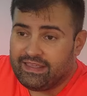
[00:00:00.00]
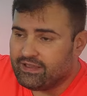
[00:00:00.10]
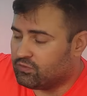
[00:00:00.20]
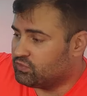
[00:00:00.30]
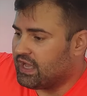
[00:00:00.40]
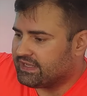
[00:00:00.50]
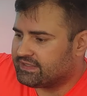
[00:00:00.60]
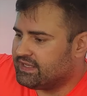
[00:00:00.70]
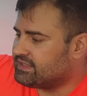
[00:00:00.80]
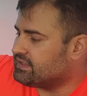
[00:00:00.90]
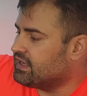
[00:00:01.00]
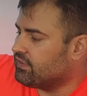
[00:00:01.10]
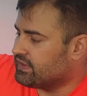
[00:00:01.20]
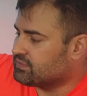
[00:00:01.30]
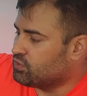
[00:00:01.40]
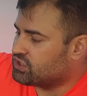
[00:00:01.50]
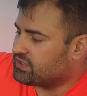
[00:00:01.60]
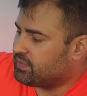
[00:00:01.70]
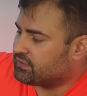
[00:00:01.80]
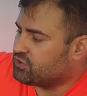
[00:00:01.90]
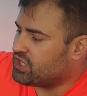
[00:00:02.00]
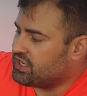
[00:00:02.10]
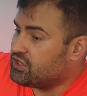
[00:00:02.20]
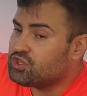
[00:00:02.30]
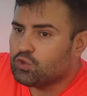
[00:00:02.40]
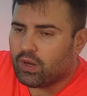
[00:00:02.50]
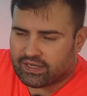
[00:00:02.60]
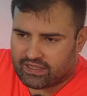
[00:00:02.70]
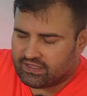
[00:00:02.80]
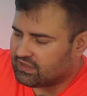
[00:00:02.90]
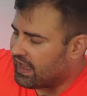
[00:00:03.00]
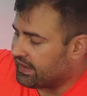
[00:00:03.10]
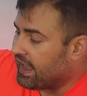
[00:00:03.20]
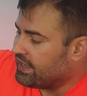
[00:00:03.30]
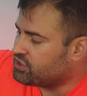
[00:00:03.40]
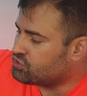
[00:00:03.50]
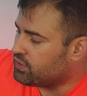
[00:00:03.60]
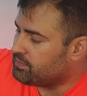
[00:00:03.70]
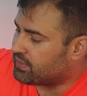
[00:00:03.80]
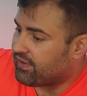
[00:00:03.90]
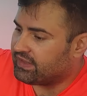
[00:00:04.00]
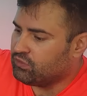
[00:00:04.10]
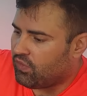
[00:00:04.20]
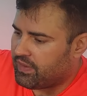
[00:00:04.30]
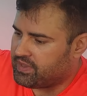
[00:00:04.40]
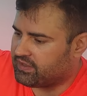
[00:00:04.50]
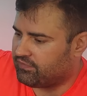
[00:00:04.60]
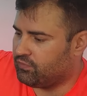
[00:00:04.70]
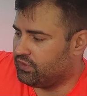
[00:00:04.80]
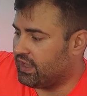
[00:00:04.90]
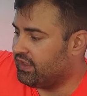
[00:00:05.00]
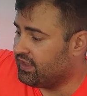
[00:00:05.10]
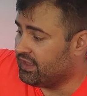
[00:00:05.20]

И у нас есть возможность подключения не только гитары, а еще и проводного микрофона.